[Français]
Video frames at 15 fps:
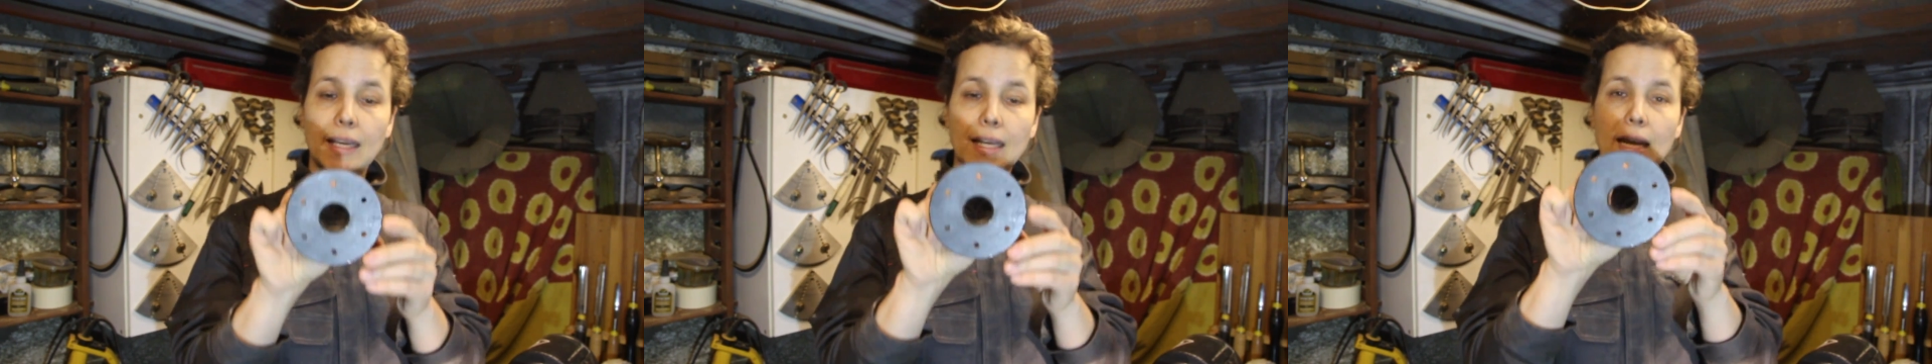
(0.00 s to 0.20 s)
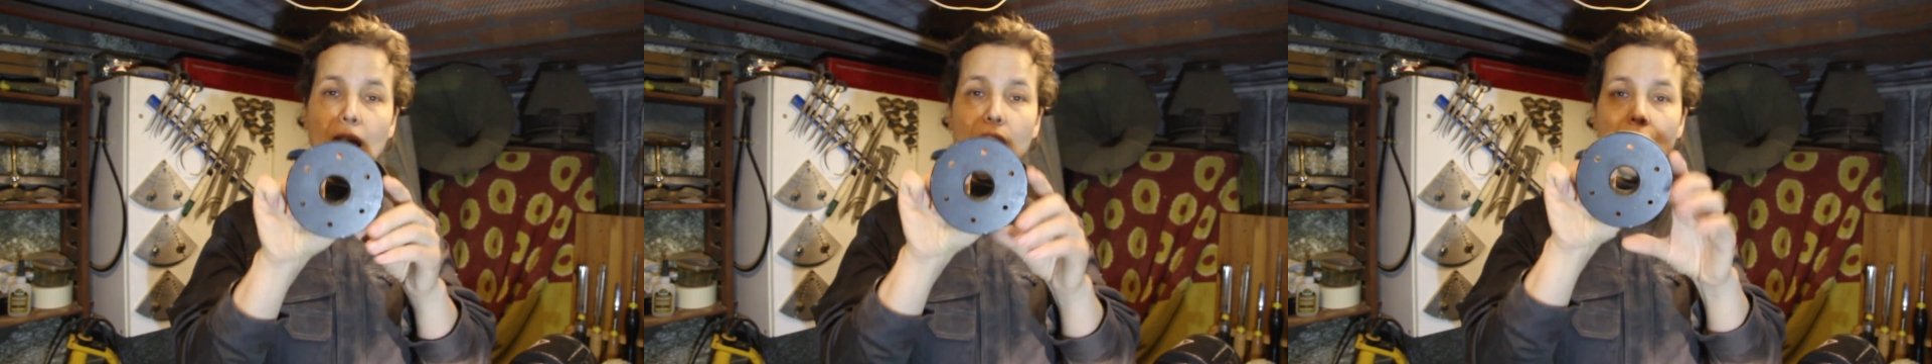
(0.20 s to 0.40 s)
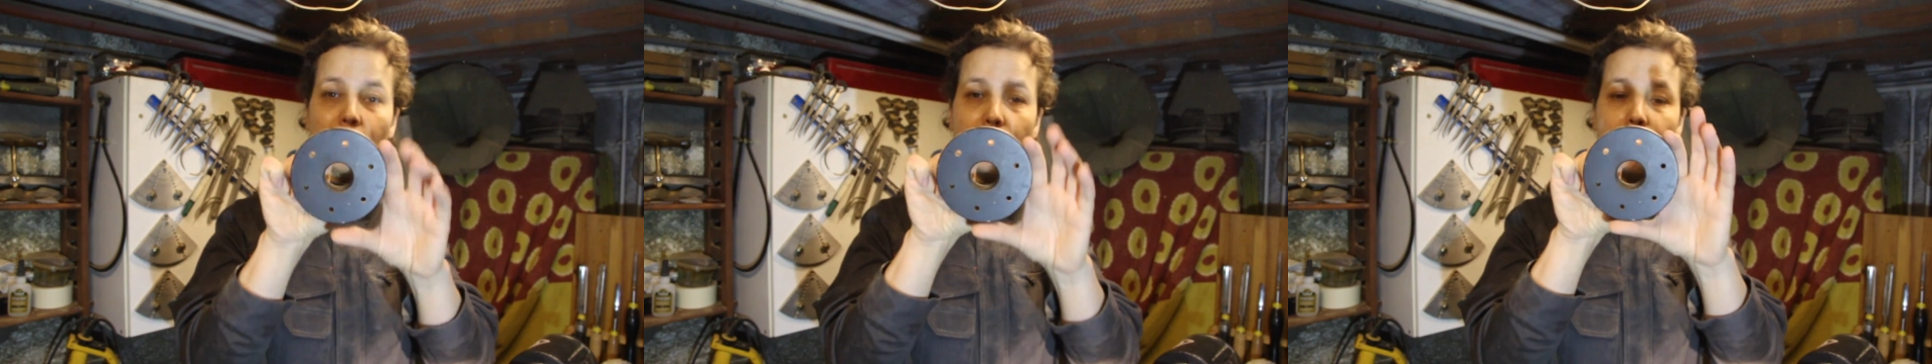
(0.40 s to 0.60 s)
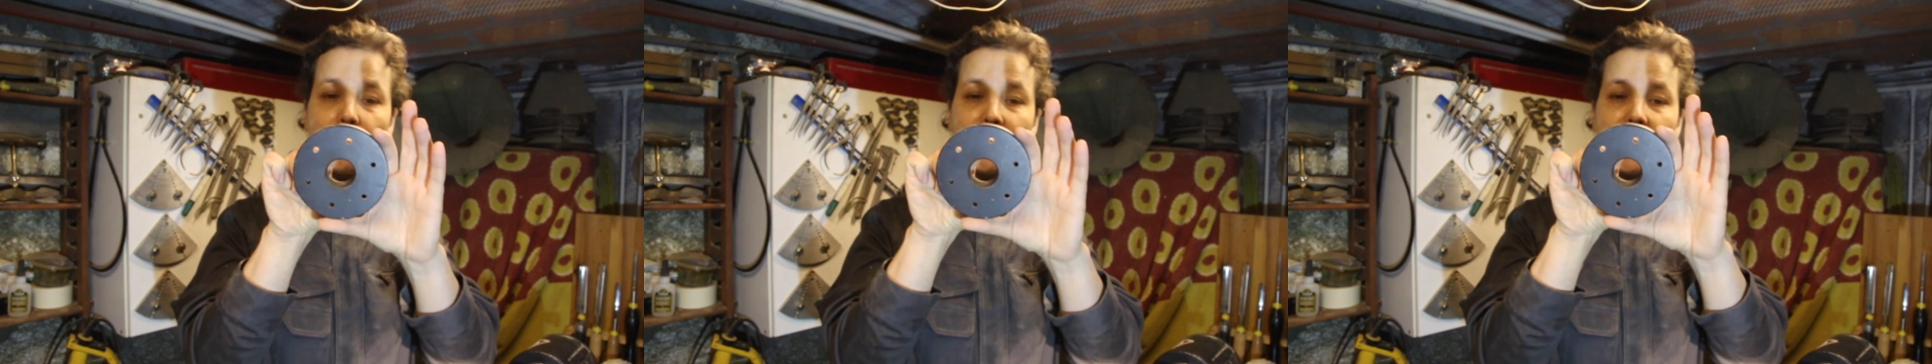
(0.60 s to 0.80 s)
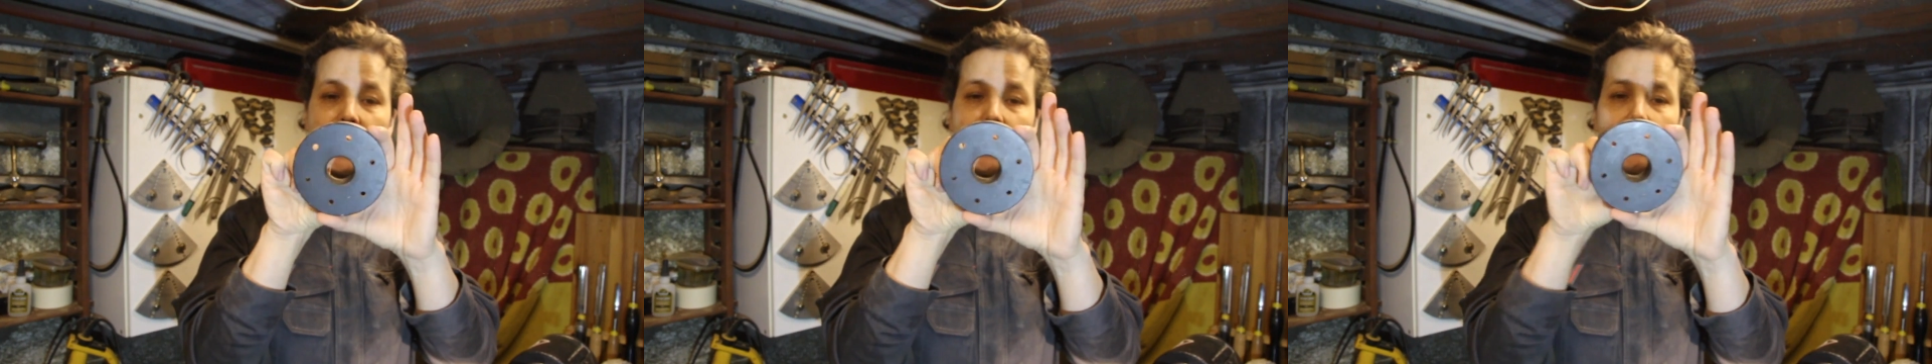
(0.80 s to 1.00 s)
Et là, vous
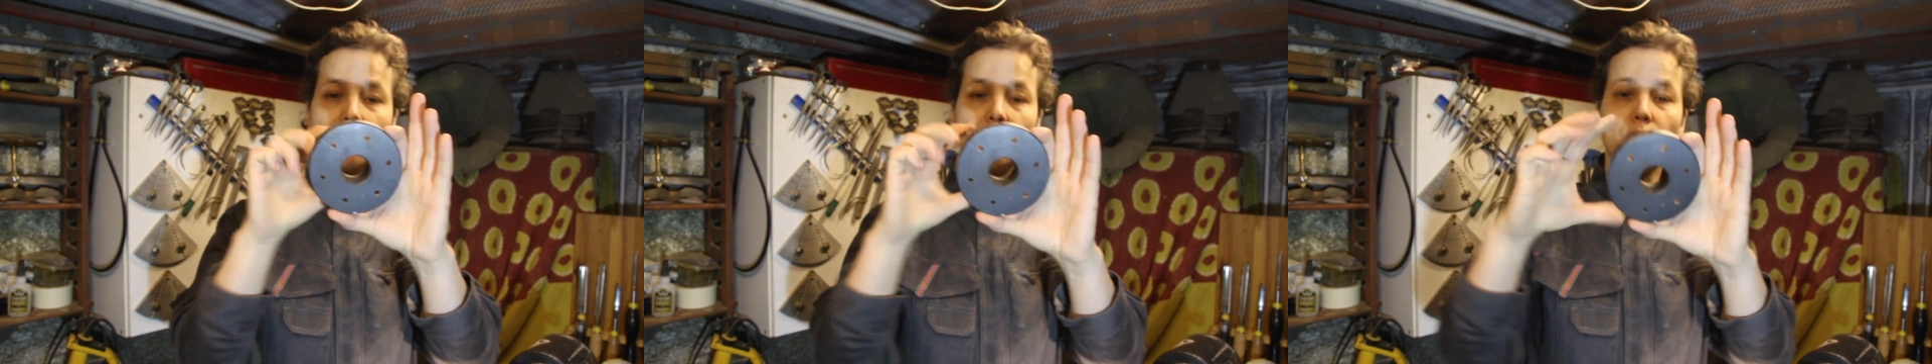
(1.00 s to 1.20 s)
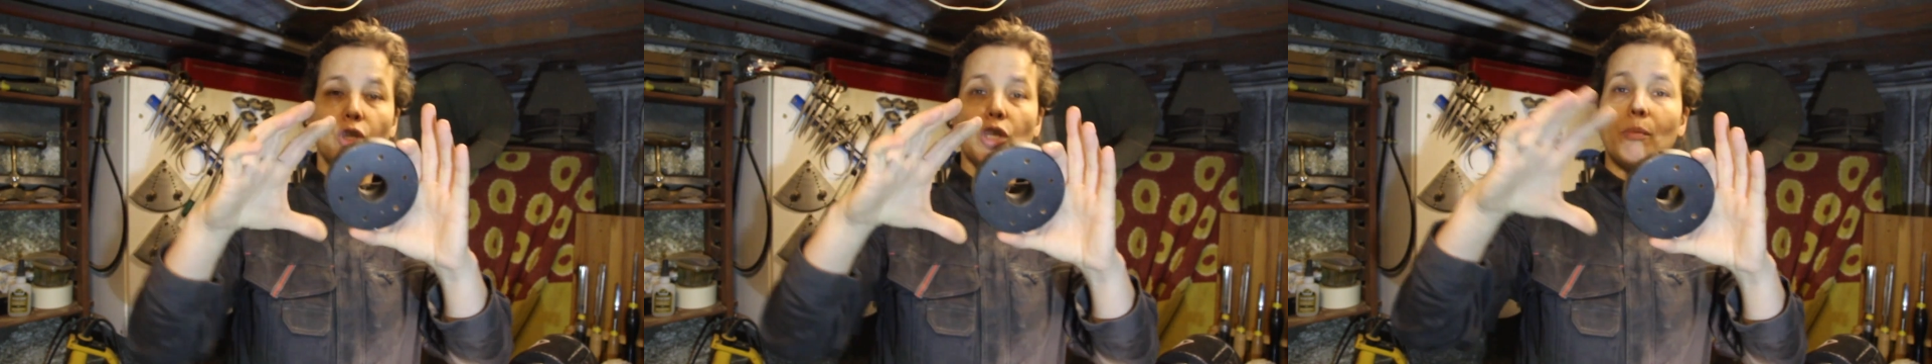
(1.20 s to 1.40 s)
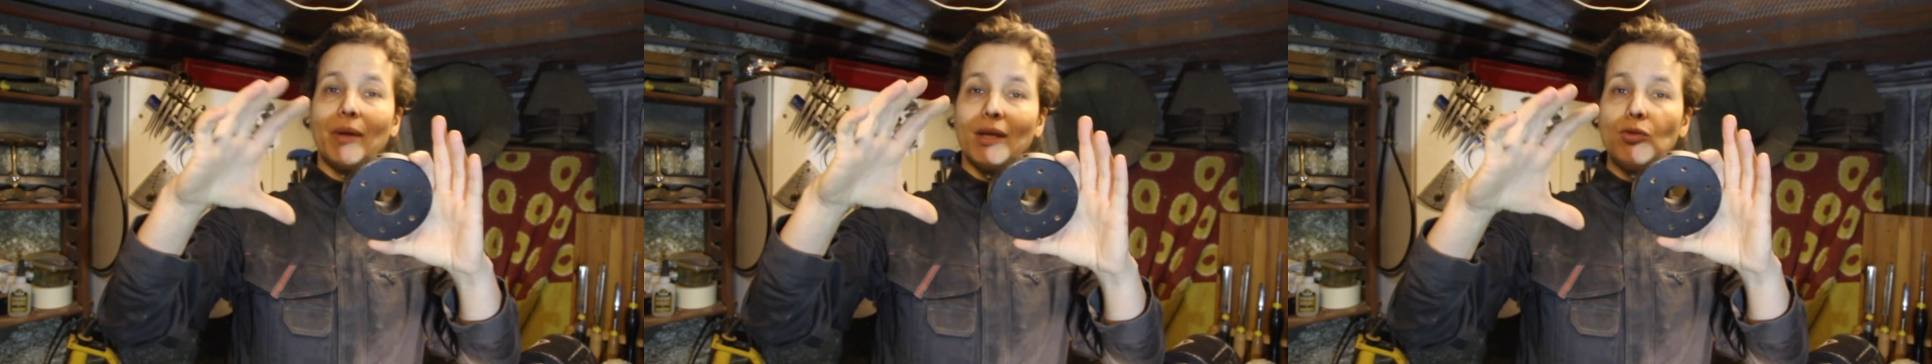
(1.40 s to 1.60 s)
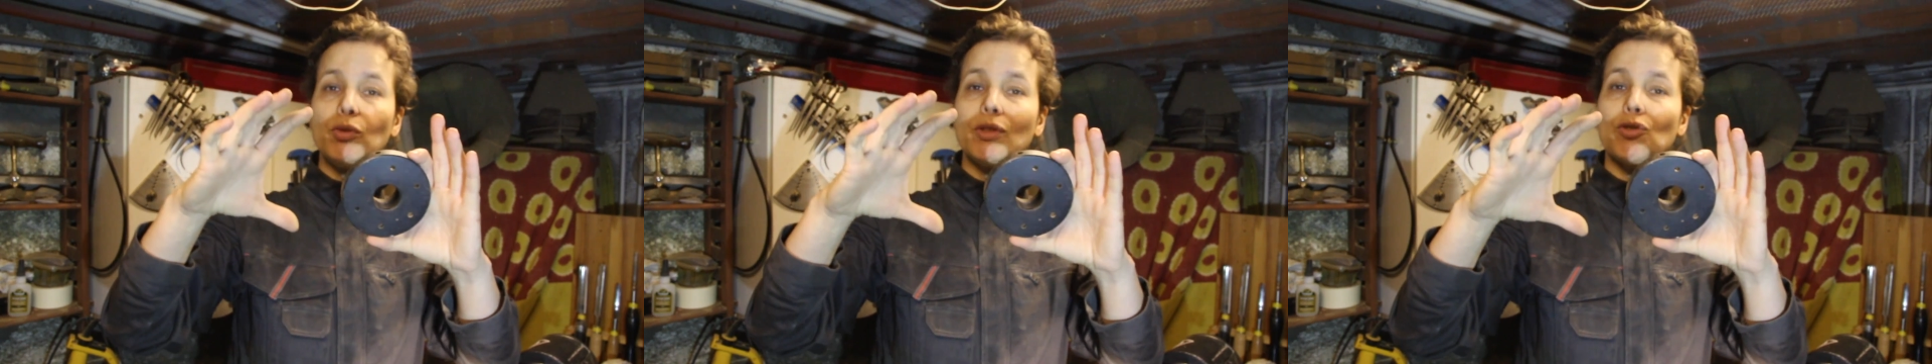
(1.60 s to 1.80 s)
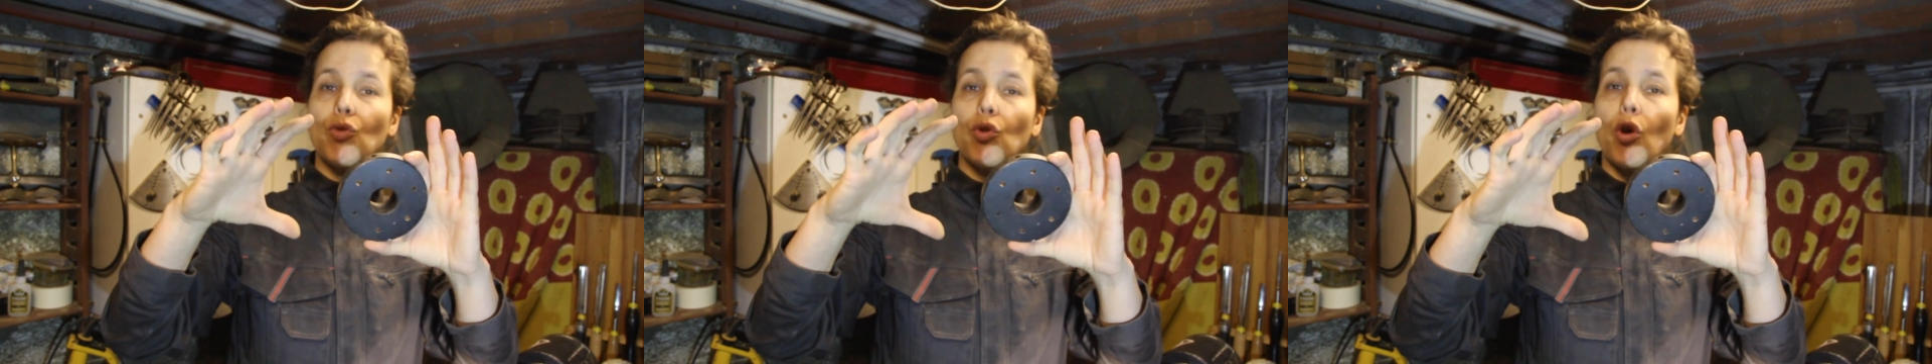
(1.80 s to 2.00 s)
voyez, il y a des plateaux
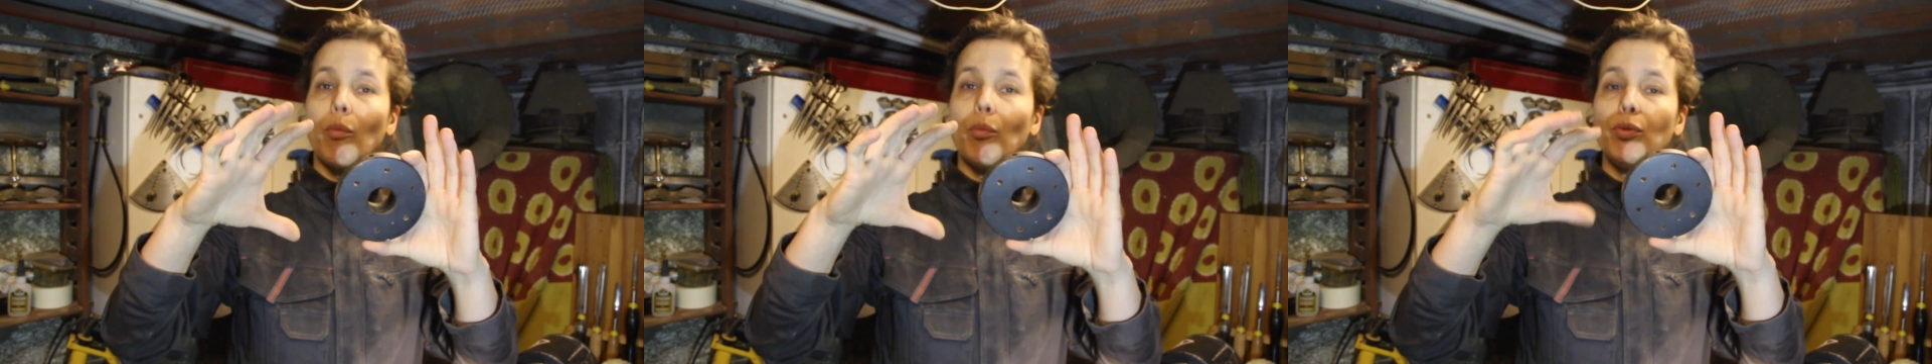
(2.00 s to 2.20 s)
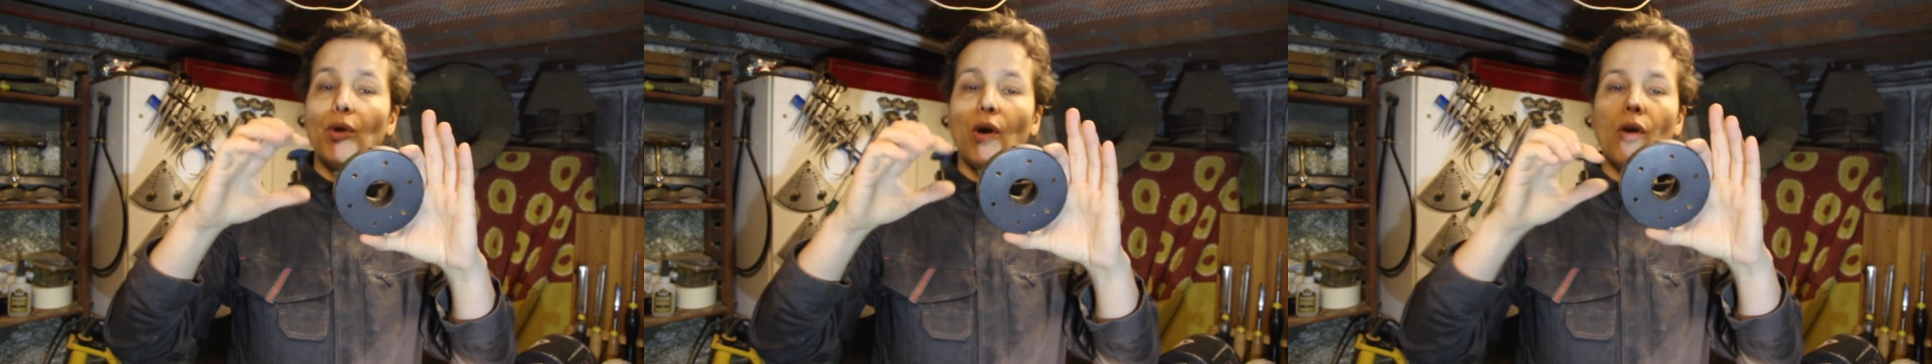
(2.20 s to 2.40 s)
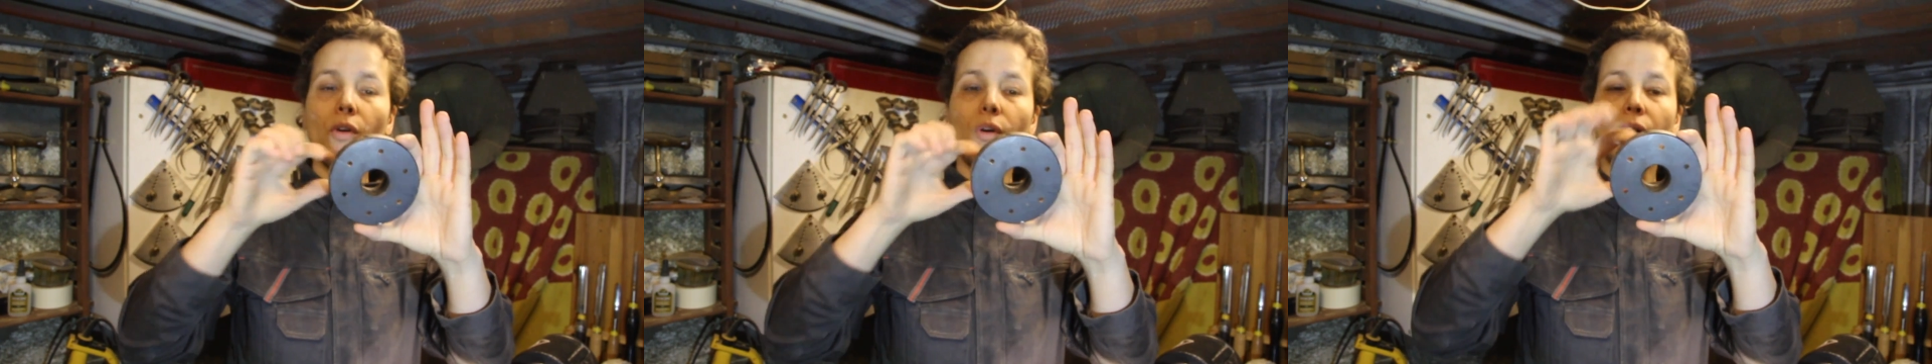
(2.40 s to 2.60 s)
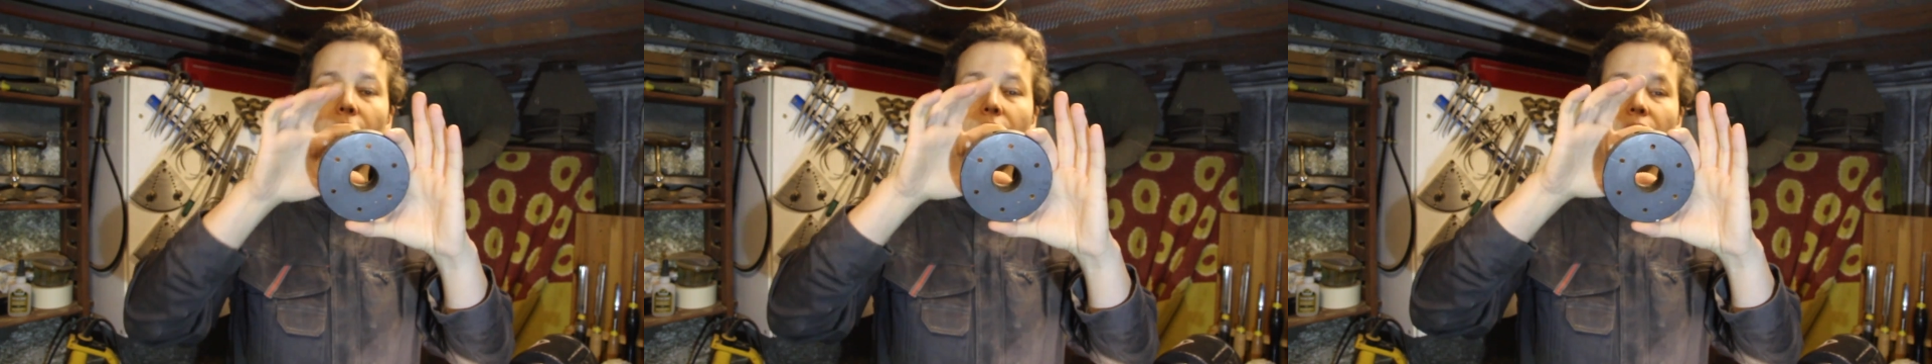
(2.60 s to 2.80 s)
qui sont encore plus grands.